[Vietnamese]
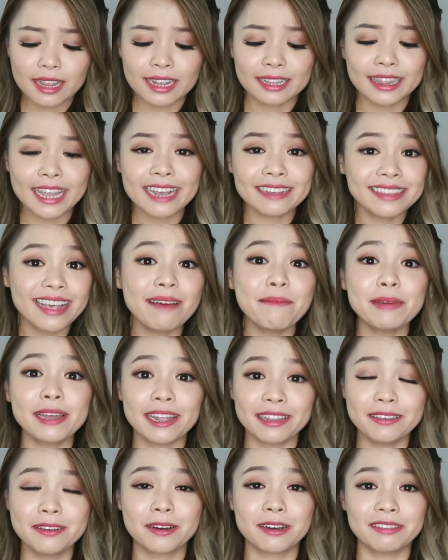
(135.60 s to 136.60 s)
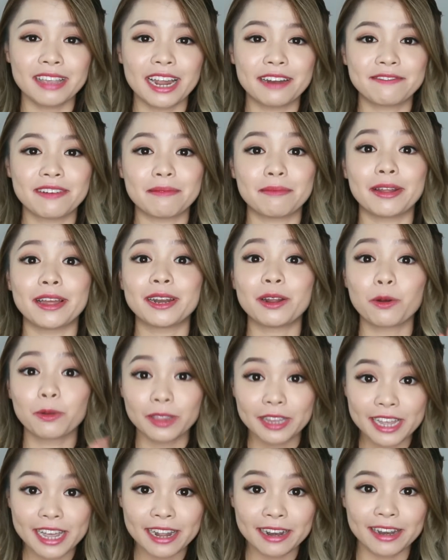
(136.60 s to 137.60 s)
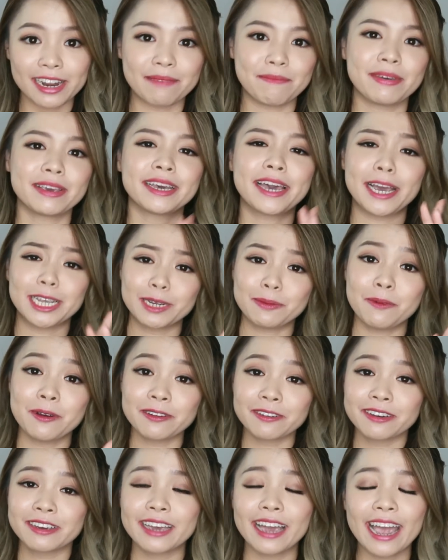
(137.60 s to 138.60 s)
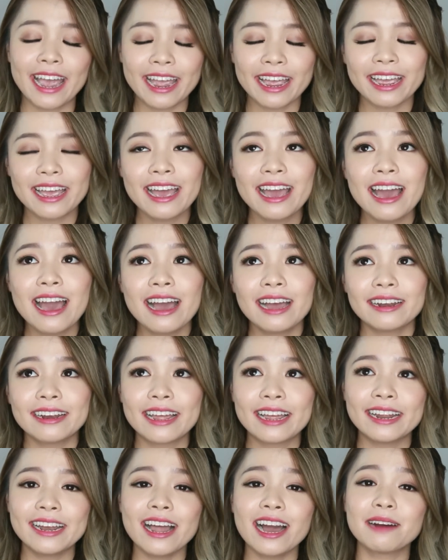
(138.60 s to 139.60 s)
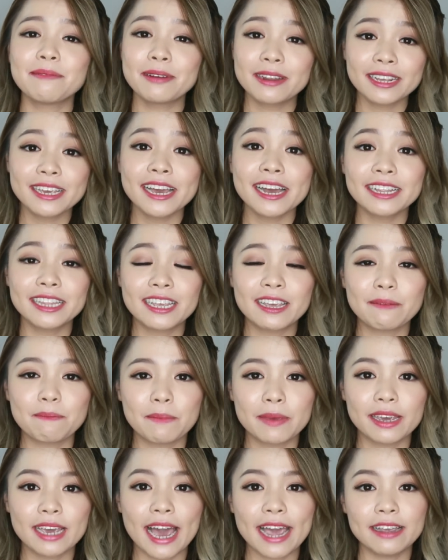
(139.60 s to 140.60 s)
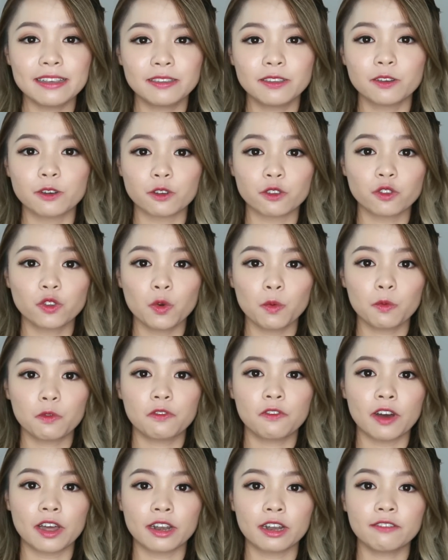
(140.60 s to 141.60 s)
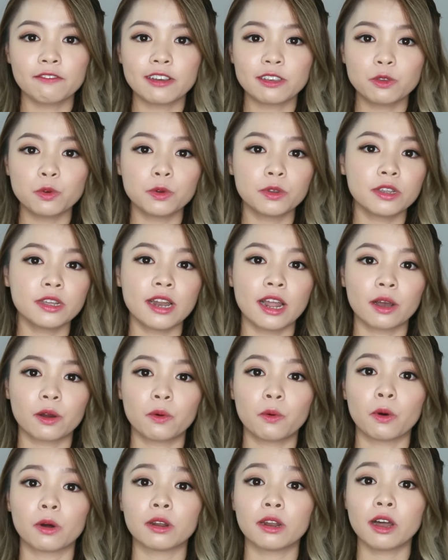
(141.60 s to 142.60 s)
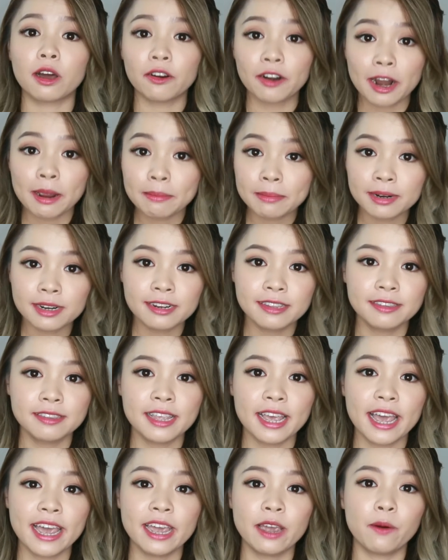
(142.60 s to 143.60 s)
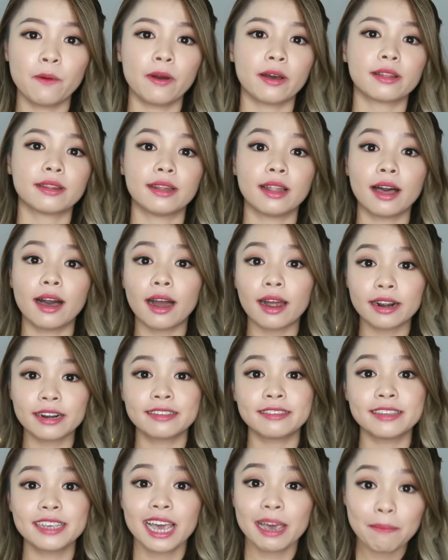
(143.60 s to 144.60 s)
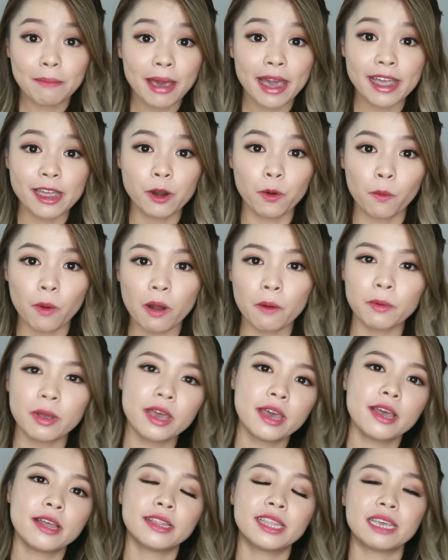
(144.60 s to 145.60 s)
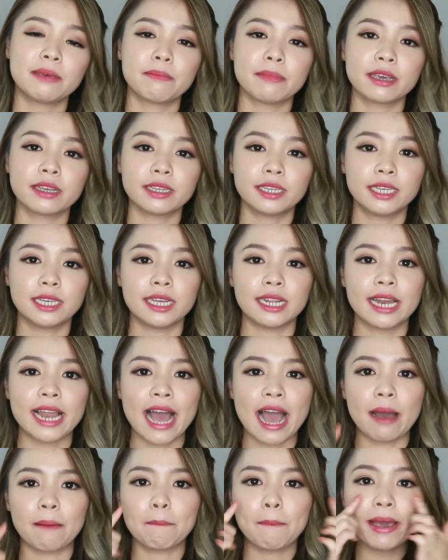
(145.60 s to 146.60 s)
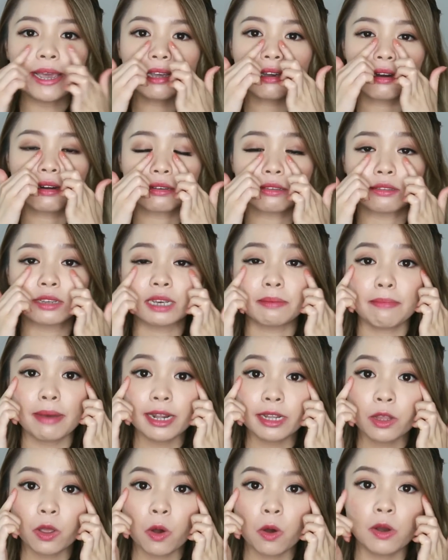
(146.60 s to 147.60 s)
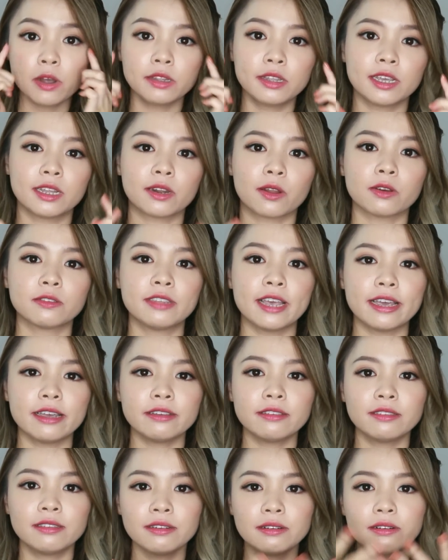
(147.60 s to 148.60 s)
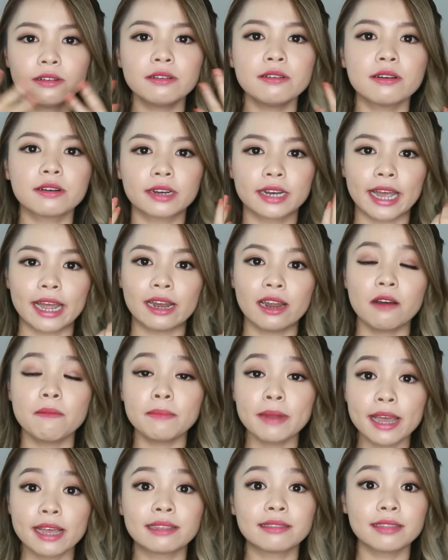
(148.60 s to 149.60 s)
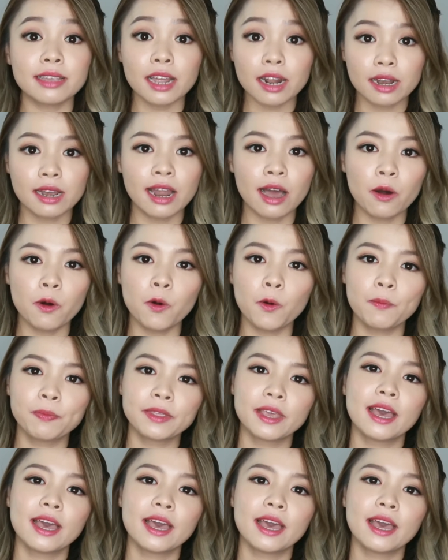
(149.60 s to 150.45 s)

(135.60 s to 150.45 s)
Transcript: tại sao mình lại thử cái sản phẩm này đầu tiên để mình kể cho mọi người nghe đấy là ở bên kia thì mình hay sử dụng phấn ví dụ như là của Laura Mercier hoặc là RCMA đúng không thì mình chỉ là bake ở dưới mắt thôi thì nó sẽ giữ được cái lớp nền rất là lâu